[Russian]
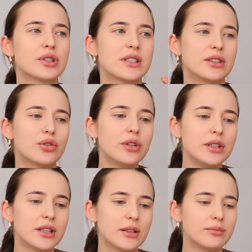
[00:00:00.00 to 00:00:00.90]
После
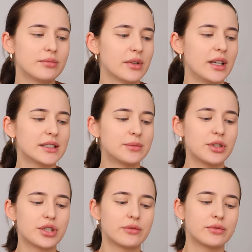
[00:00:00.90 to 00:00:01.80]
тоника я
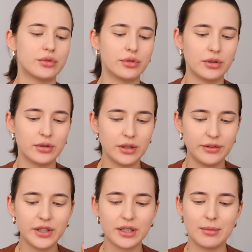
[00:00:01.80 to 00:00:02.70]
смешиваю
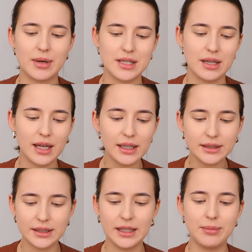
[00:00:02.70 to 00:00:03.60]
эфирное масло
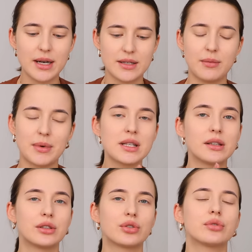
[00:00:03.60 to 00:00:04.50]
ладана и базовое масло,
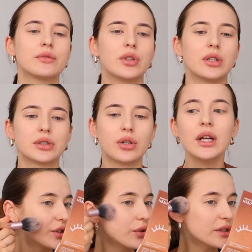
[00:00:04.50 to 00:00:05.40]
наношу на все лицо.
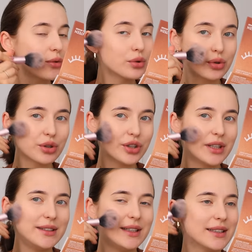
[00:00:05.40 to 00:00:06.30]
Что за
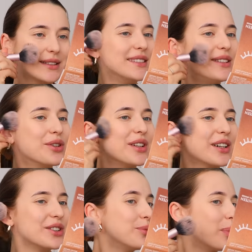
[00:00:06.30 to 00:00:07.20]
кусочек интересный сегодня
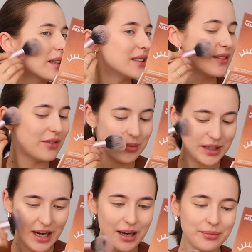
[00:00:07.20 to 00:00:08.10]
хочу показать вам
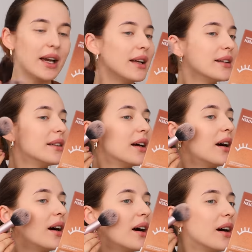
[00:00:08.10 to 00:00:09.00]
я?
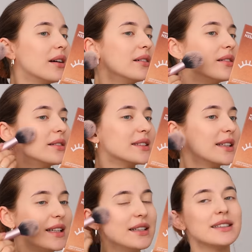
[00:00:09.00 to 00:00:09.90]
Это
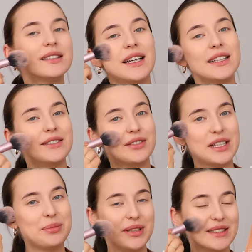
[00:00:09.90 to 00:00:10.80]
скрининг третьего
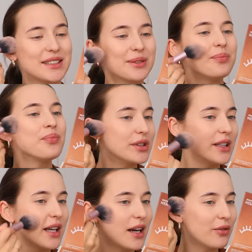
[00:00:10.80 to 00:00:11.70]
триместра.
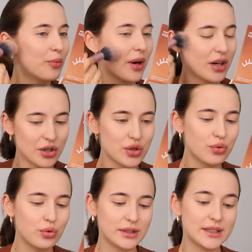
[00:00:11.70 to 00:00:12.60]
Сегодня я его
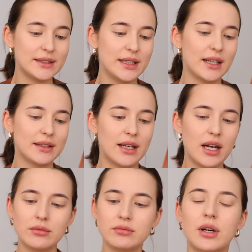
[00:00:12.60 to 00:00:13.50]
прохожу, кстати,
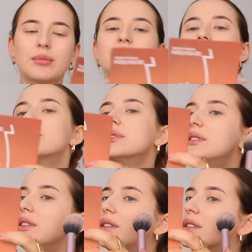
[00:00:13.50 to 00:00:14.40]
одна. Обычно мы с
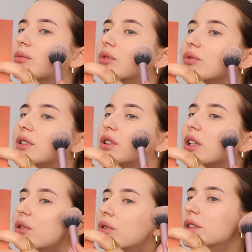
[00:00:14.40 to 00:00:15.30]
Денисом на
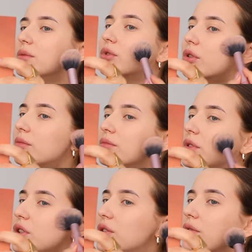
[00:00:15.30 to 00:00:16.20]
УЗИшке ходим, но
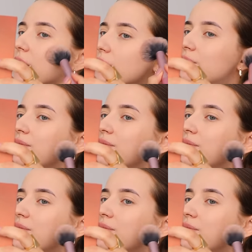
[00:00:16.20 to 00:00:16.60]
ничего.